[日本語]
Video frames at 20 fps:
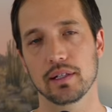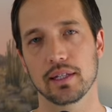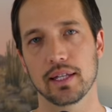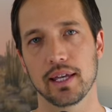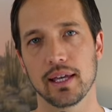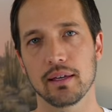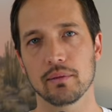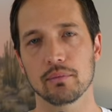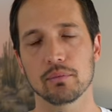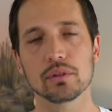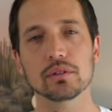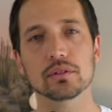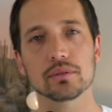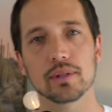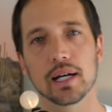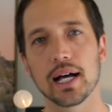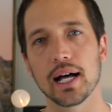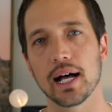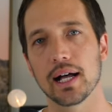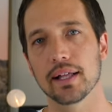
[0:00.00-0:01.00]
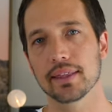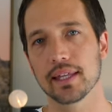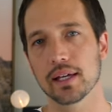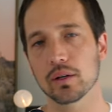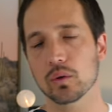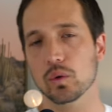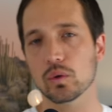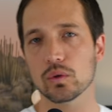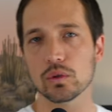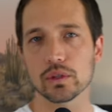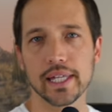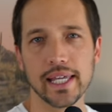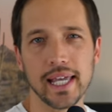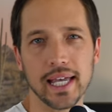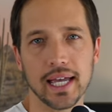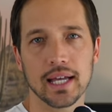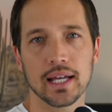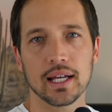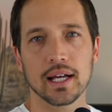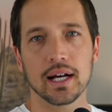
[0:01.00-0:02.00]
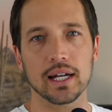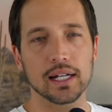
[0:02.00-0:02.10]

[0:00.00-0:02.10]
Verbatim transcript: ね。僕はね、ここで